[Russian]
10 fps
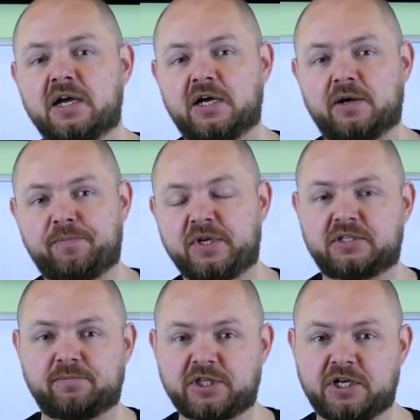э,
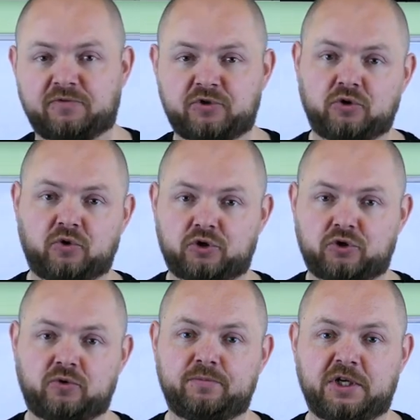пересмотрел все,
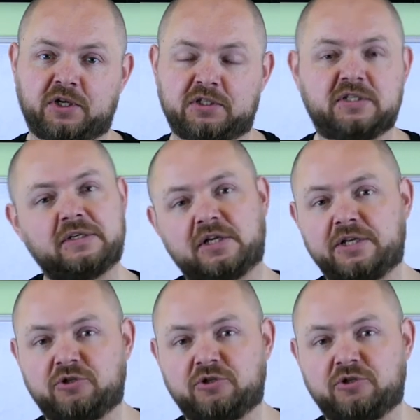что мне действительно